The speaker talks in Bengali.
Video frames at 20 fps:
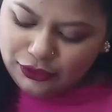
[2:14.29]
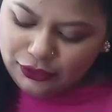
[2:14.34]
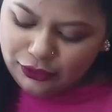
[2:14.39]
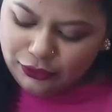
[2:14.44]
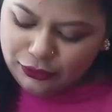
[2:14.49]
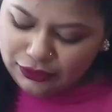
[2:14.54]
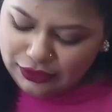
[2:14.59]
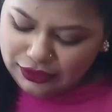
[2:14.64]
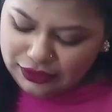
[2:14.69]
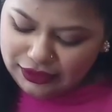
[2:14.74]

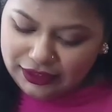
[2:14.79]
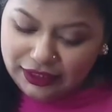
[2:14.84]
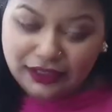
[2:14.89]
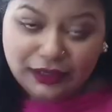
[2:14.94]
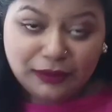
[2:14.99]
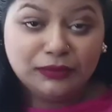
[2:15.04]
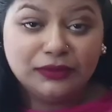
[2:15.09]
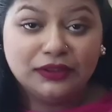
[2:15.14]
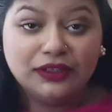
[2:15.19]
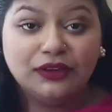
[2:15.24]
তখন থেকে
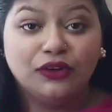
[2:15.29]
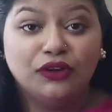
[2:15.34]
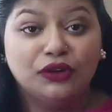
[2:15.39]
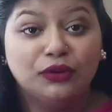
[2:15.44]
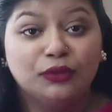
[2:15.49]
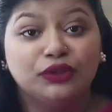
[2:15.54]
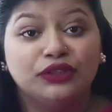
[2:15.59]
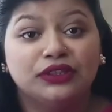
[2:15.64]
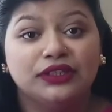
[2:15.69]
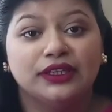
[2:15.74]
দেখলাম যে
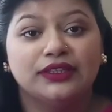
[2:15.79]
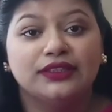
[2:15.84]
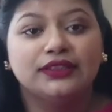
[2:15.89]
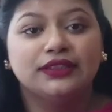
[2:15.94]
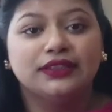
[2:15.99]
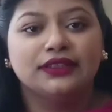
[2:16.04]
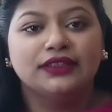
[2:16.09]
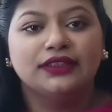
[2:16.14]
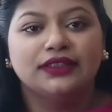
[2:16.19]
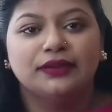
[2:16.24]
ঘরে বসে
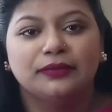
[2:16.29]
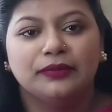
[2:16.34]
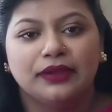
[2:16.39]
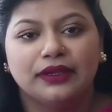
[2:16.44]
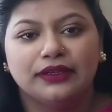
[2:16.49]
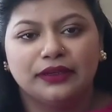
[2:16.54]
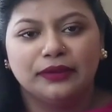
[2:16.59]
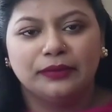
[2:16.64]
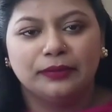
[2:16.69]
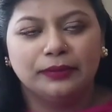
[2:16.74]
আছি
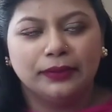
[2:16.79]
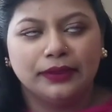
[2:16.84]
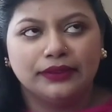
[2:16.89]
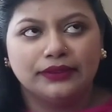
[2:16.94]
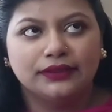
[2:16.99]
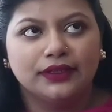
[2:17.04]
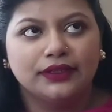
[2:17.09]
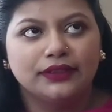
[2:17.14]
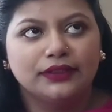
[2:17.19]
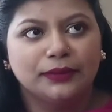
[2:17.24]
একটা
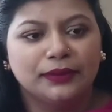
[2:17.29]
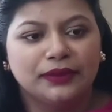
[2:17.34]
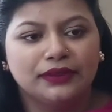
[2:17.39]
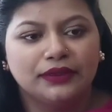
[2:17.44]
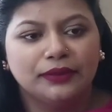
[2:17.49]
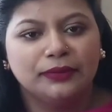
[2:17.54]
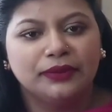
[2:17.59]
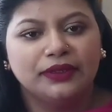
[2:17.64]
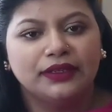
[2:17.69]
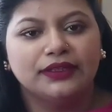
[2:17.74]
বাচ্চা আছে আমার
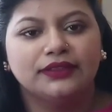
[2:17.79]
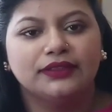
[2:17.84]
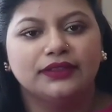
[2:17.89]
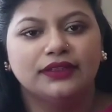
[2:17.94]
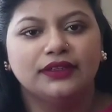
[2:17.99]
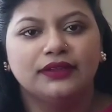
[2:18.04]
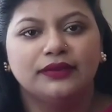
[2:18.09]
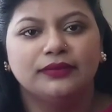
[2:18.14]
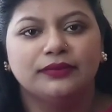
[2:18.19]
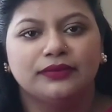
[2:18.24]
একটা মেয়ে
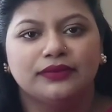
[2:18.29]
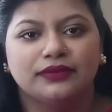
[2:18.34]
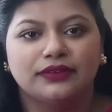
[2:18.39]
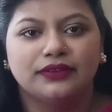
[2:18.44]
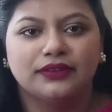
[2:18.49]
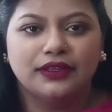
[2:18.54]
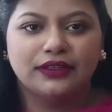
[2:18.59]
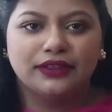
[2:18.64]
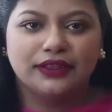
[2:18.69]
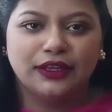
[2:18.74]
আছে
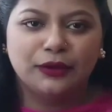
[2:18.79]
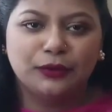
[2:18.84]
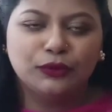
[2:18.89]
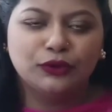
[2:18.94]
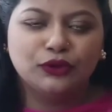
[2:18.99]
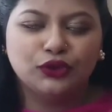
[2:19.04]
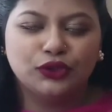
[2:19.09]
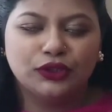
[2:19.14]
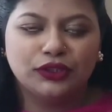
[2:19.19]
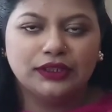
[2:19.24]
তেরো
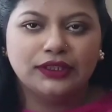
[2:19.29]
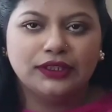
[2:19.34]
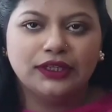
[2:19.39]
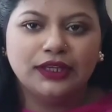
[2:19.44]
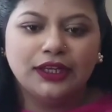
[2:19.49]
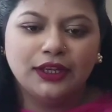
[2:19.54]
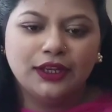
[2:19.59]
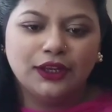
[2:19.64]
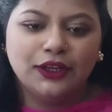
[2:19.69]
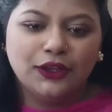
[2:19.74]
বছরের
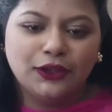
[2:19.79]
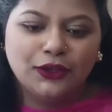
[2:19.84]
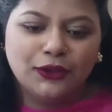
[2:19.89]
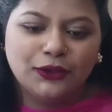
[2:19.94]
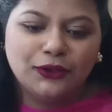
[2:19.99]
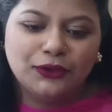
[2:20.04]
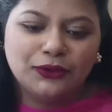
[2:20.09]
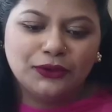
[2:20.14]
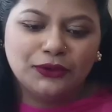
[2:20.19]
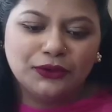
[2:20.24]

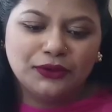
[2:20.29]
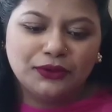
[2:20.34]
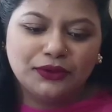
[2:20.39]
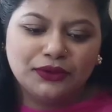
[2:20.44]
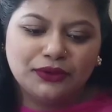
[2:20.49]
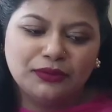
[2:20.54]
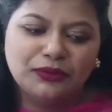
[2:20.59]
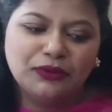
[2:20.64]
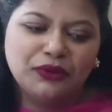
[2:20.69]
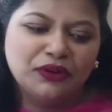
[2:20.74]
তো
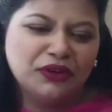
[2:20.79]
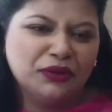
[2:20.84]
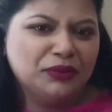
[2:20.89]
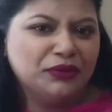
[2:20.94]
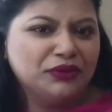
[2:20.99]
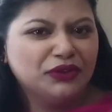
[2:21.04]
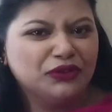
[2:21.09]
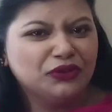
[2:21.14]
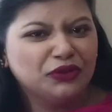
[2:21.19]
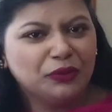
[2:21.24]
ঘরে
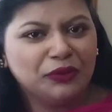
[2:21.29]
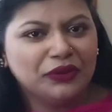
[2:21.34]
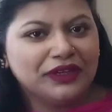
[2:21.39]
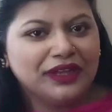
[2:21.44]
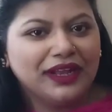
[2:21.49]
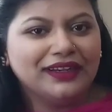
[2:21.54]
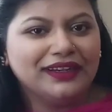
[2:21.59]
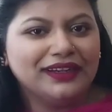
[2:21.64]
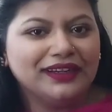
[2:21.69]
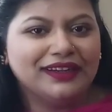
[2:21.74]
বসে সময়
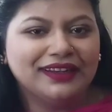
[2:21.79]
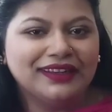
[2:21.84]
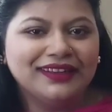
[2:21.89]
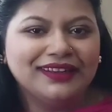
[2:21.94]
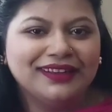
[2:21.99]
কাটে না